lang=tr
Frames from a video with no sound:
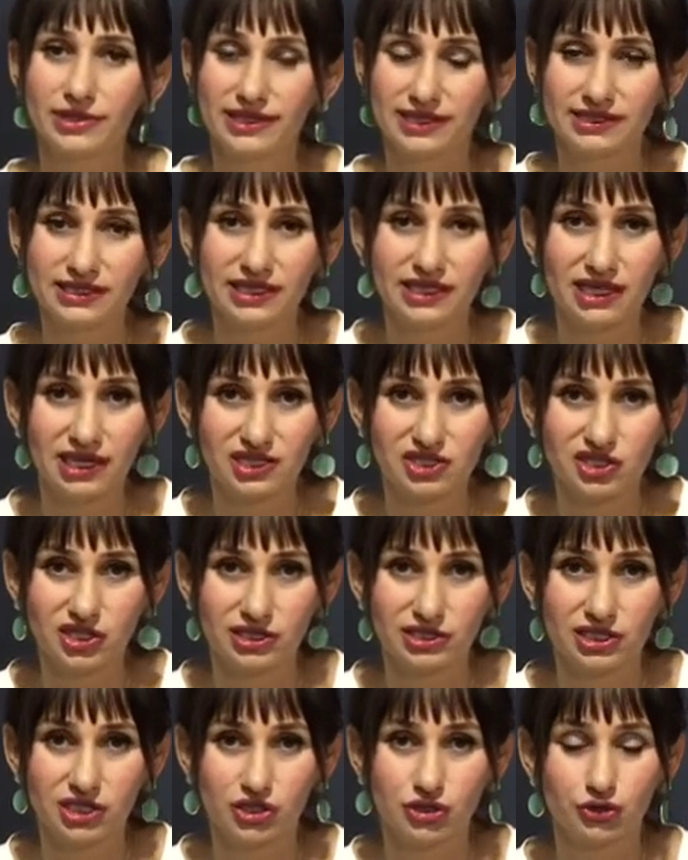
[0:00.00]
birlikte
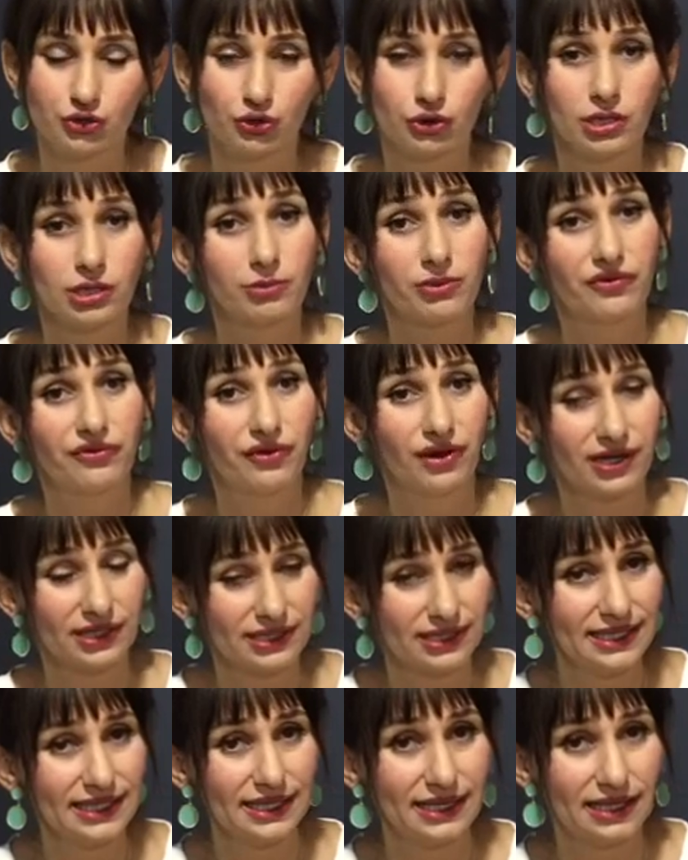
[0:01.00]
gerçekleştiriyorlar ama
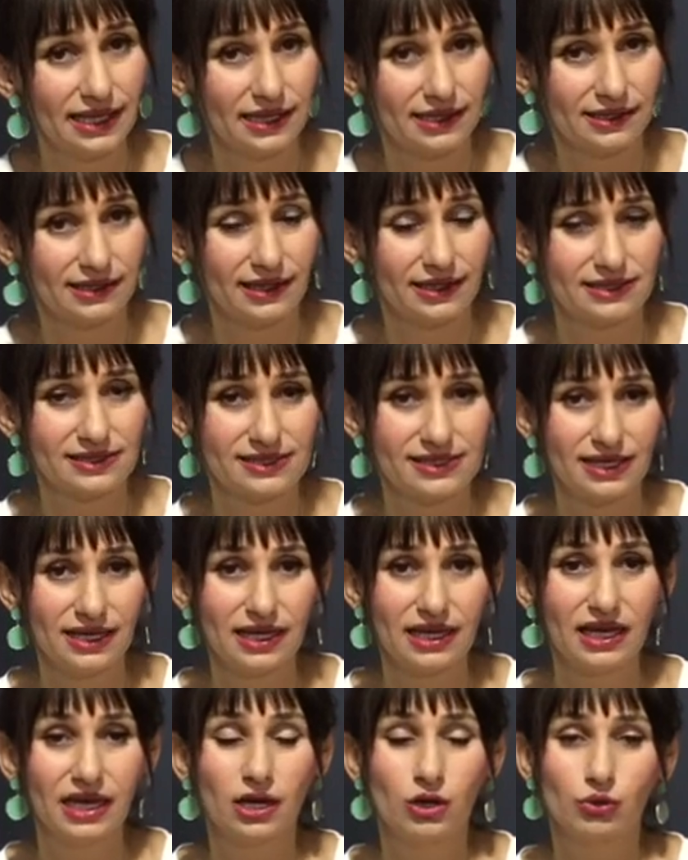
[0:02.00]
farklı
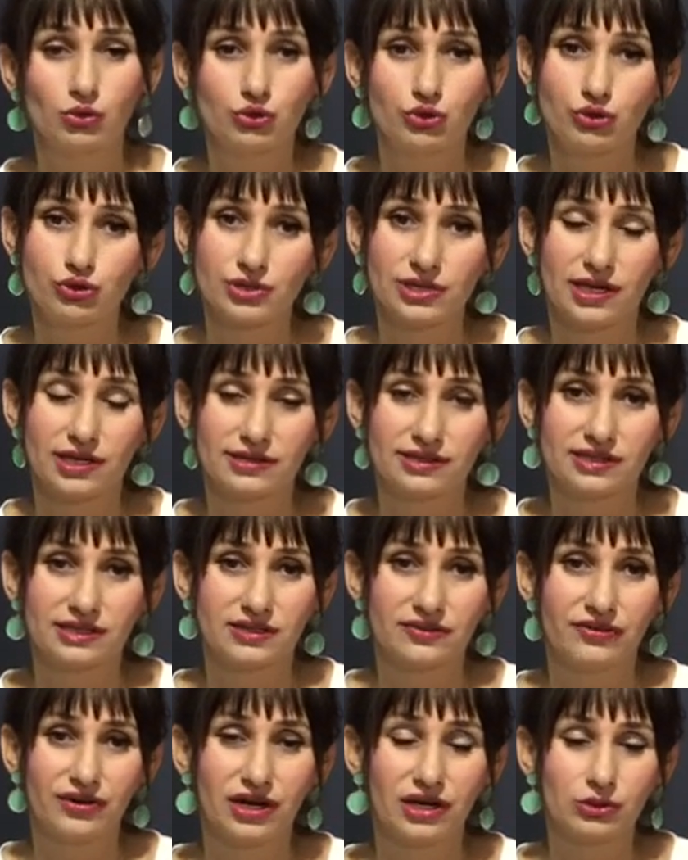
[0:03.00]
illerdense uçuş
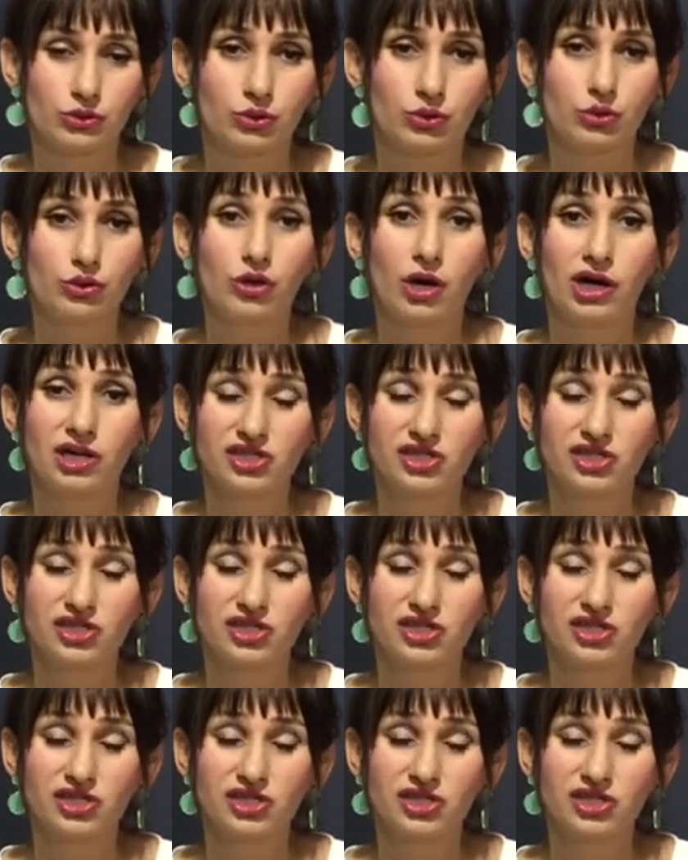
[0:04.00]
saatleri de farklı oluyor.